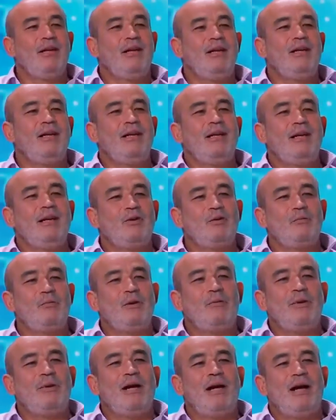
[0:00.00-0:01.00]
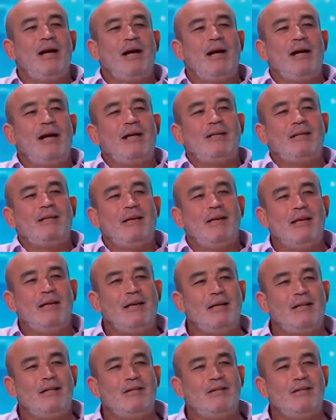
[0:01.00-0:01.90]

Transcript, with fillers: لربما آه، تنحية